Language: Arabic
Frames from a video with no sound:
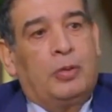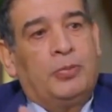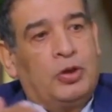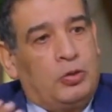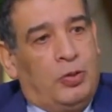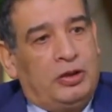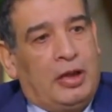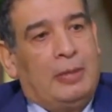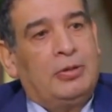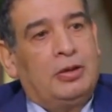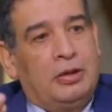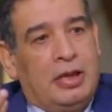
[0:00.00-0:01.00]
ان ربنا سبحانه
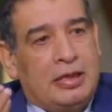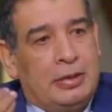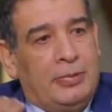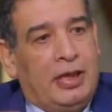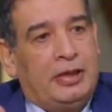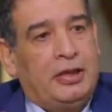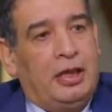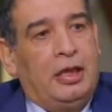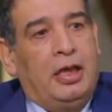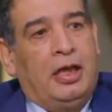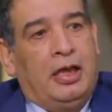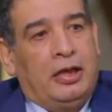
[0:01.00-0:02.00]
وتعالى عمل الجهاز المناعي ده
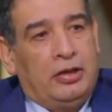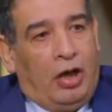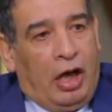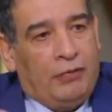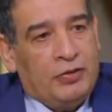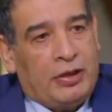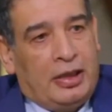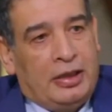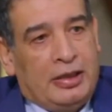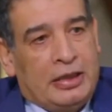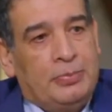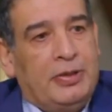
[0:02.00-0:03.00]
يحافظ على
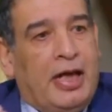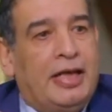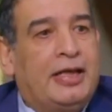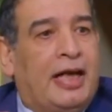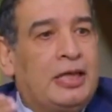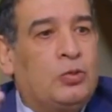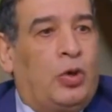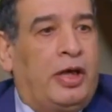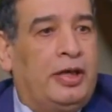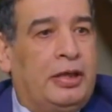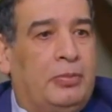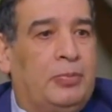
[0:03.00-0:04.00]
الجسم من اي غزو
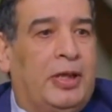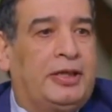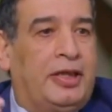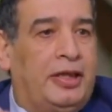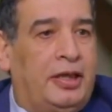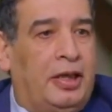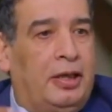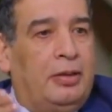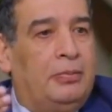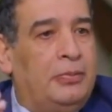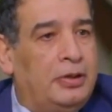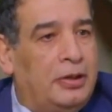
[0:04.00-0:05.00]
خارجي من
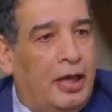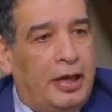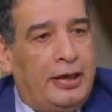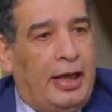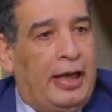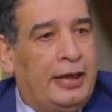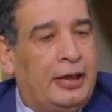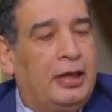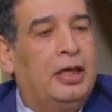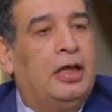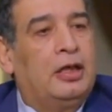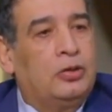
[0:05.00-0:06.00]
بكتيريا من اي حاجه
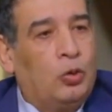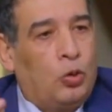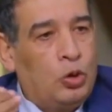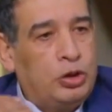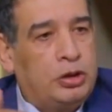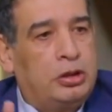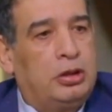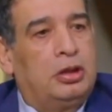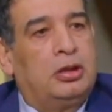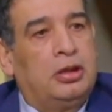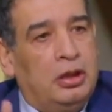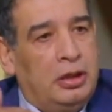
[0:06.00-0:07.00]
تخش
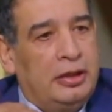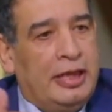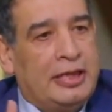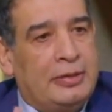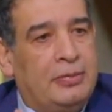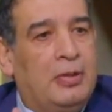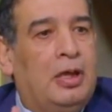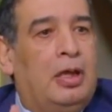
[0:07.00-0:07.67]
آه، الجسم